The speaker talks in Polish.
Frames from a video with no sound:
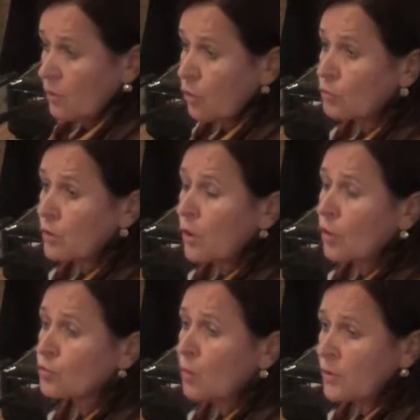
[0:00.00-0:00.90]
to
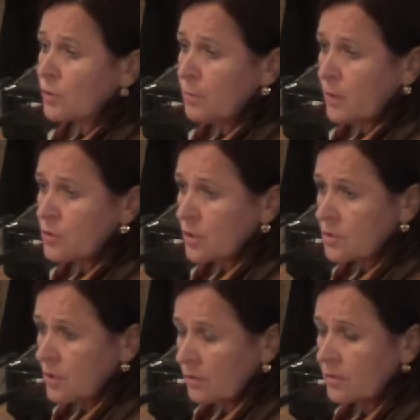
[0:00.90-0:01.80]
tylko złoty
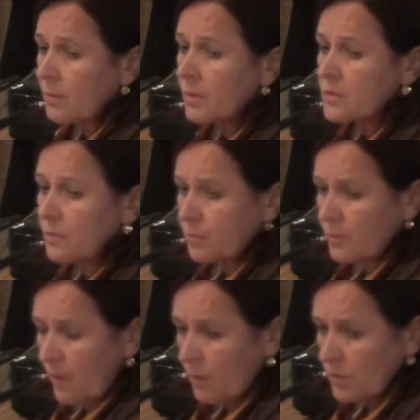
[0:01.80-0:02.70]
50 nie będzie
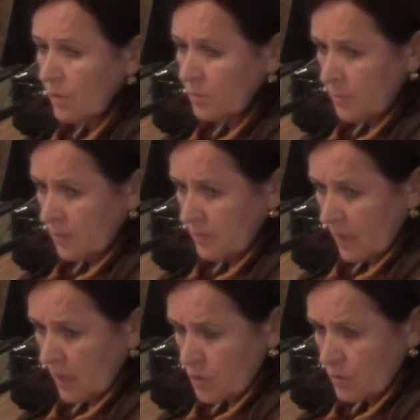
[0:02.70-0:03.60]
wpływało do gminy
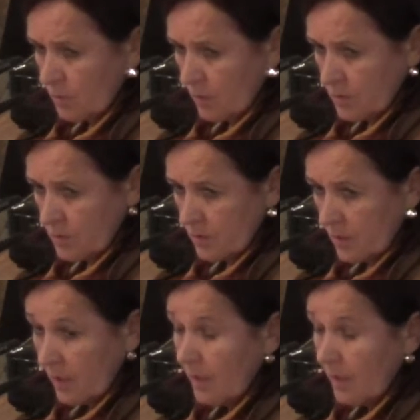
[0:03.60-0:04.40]
za każdą godzinę.